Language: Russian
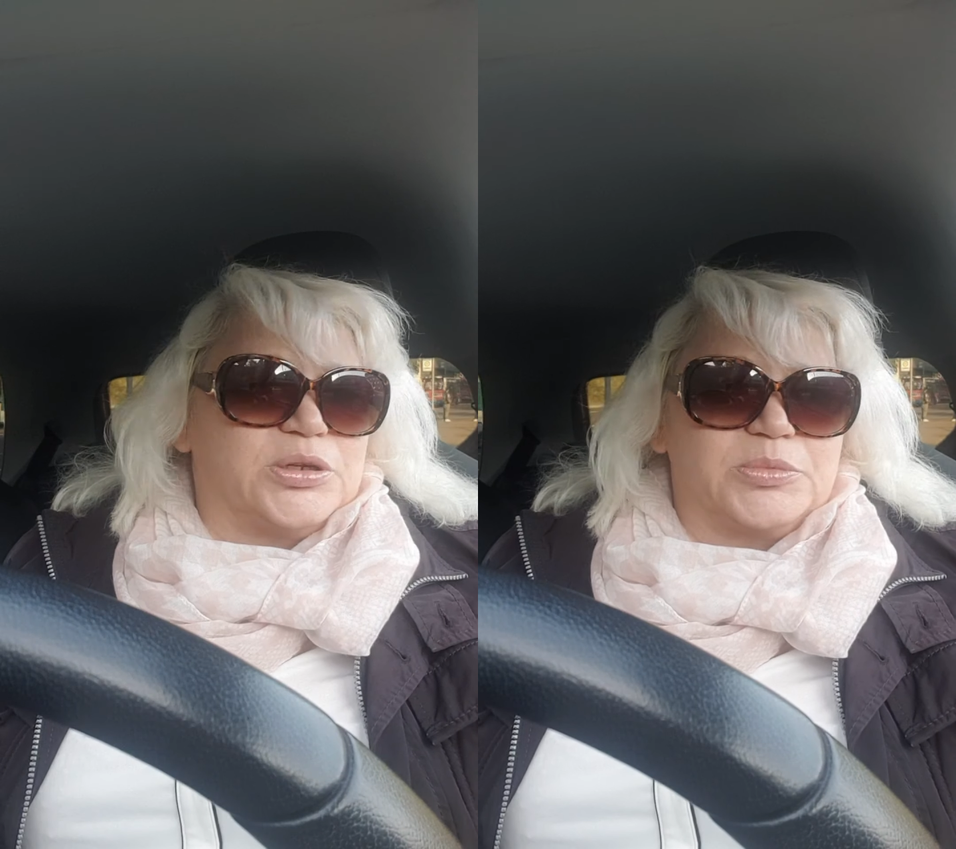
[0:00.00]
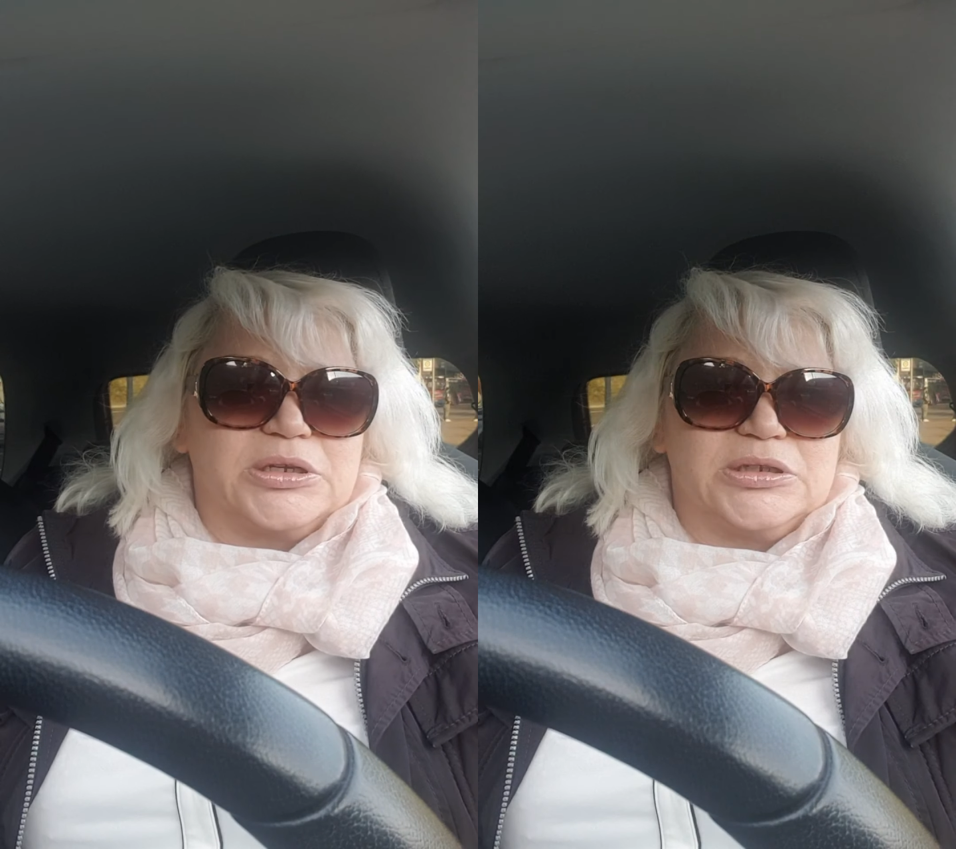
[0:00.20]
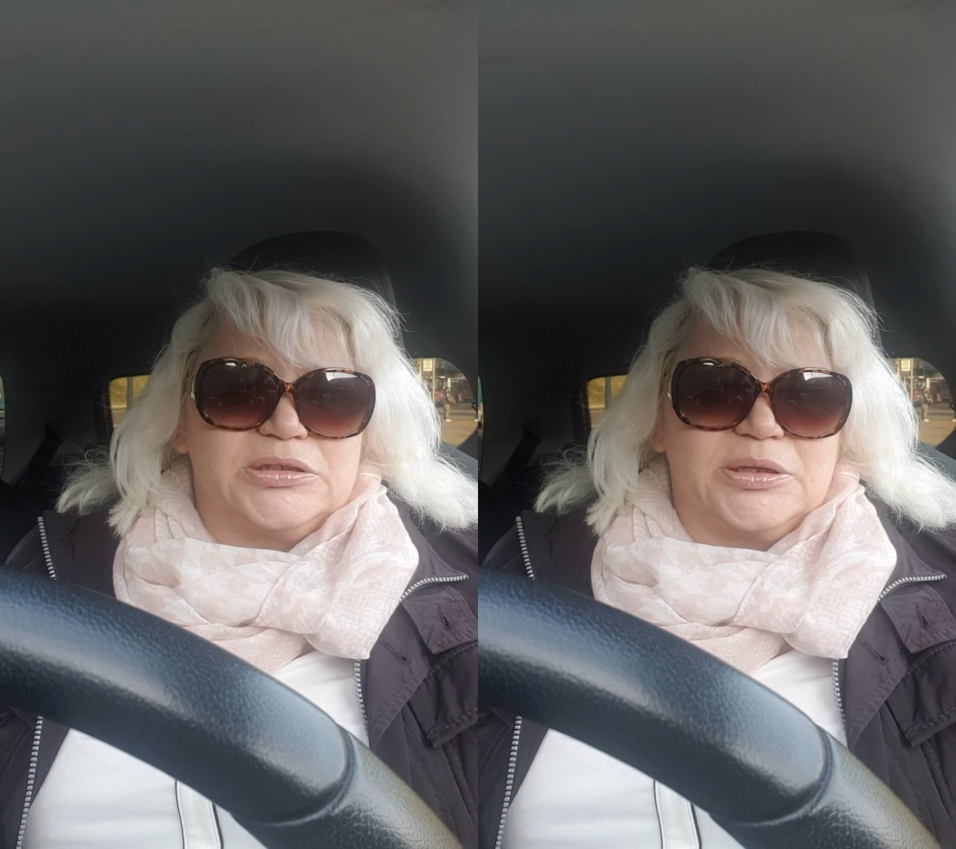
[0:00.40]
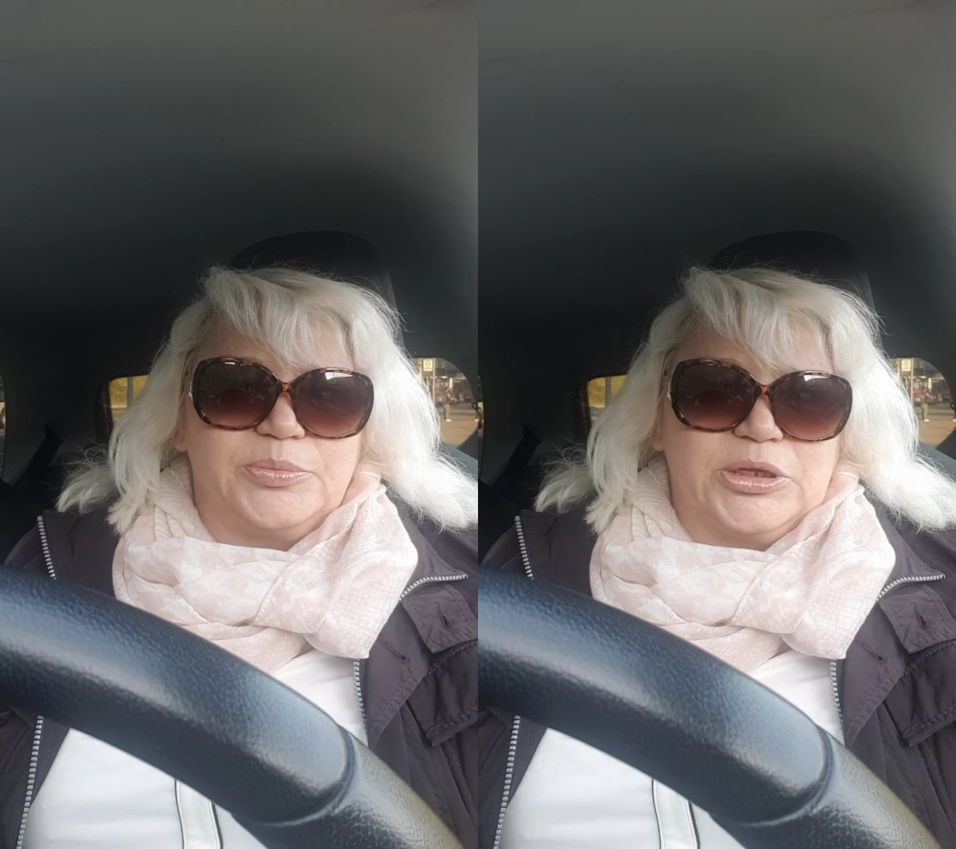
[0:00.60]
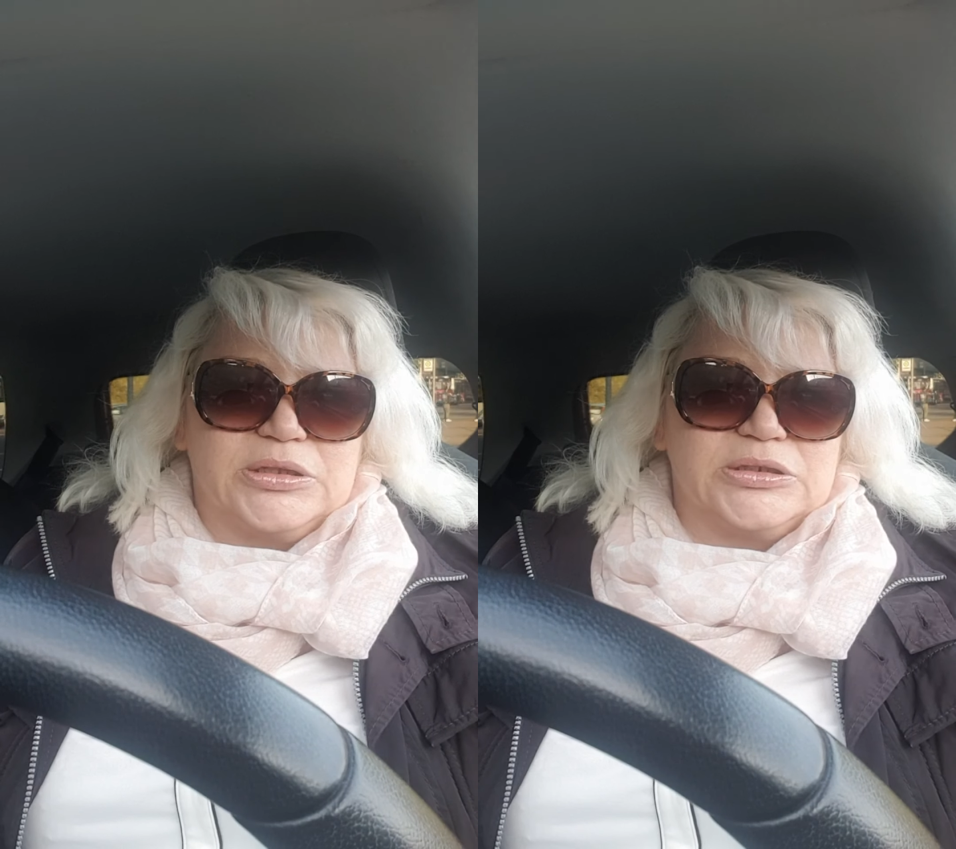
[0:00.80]
там какие-то
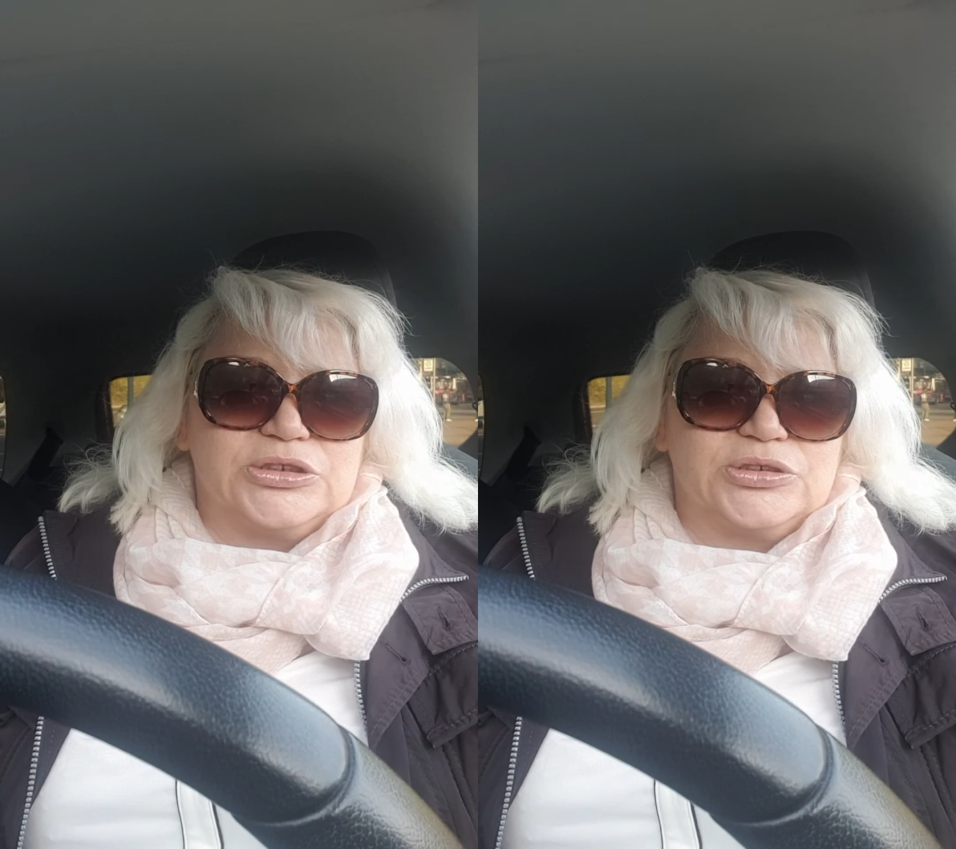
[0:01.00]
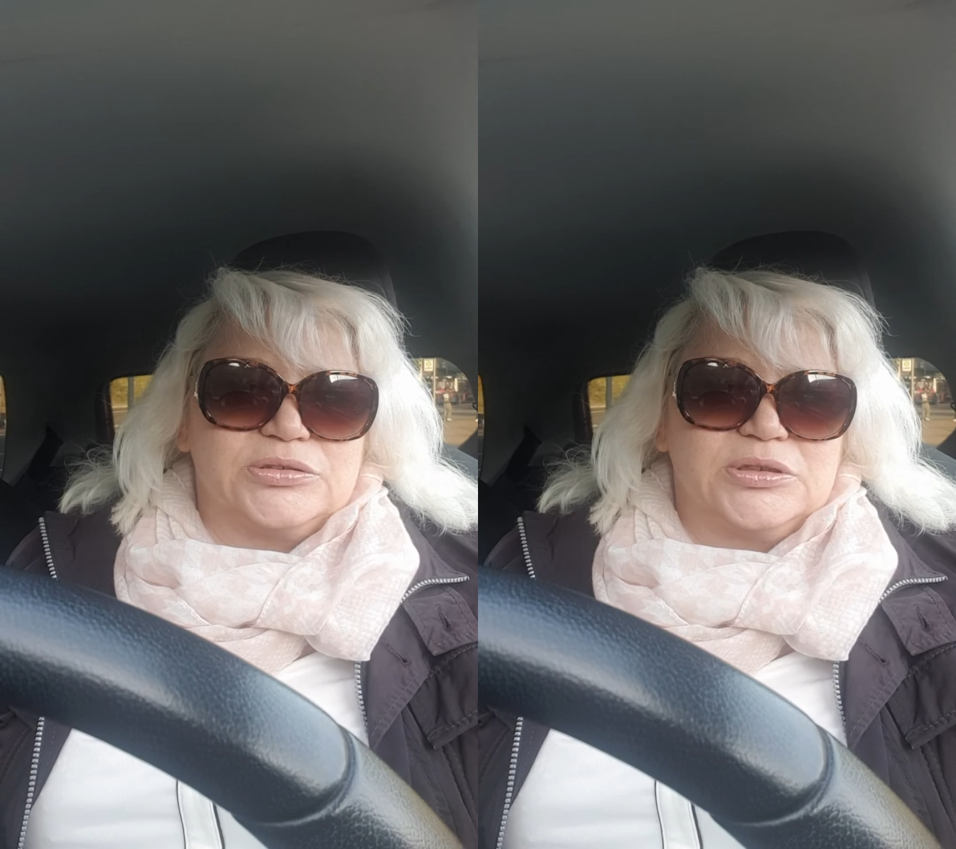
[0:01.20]
мелочи.